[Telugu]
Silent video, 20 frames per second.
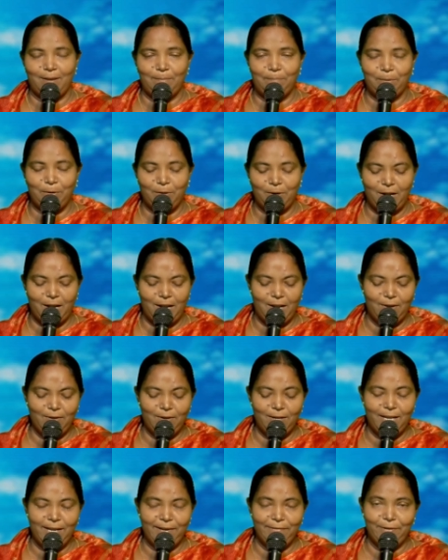ఇప్పుడున్నాయో
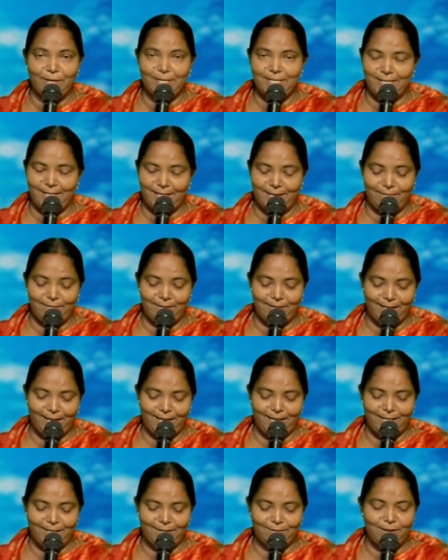లేవో అసలు అవి
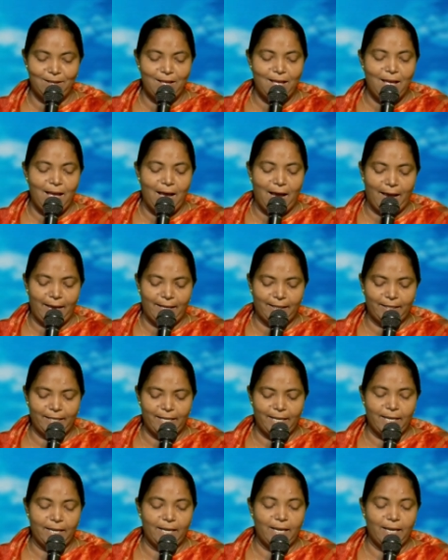తెలీదు అయితే